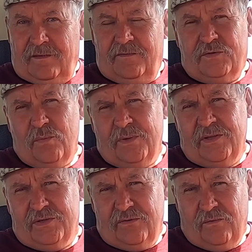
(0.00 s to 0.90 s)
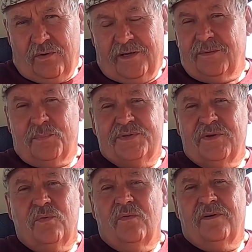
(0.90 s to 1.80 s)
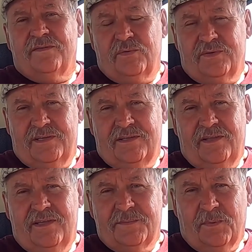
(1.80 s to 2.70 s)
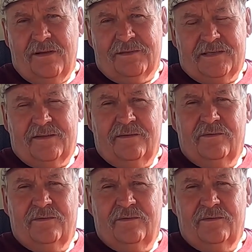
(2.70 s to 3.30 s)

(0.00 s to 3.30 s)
И все бы ничего, это пустяковая в сущности неисправность.